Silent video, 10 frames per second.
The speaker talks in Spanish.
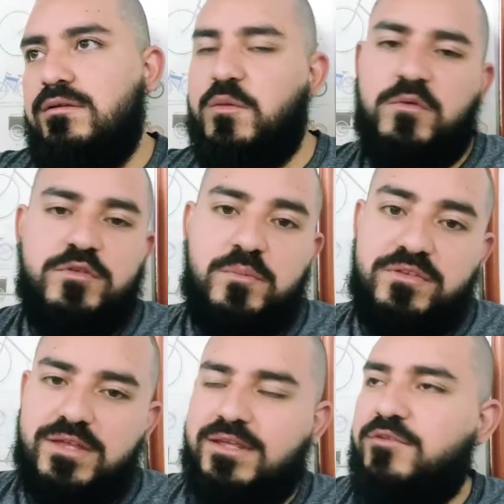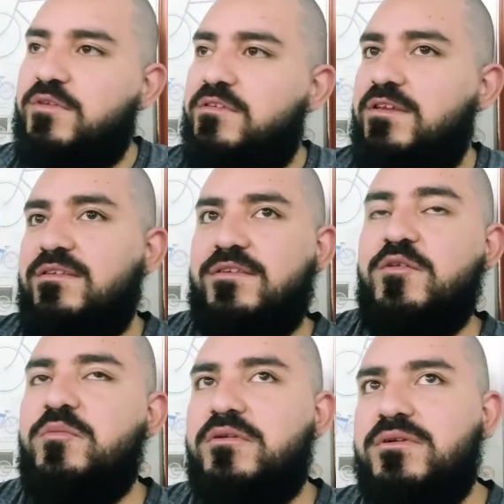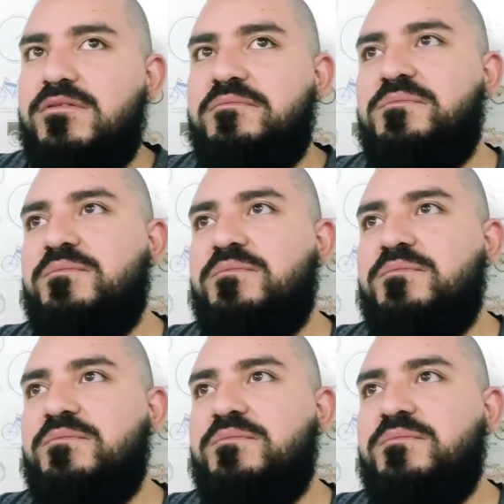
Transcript: No me gusta pensar en cosas tristes, ¿no? Pero bueno.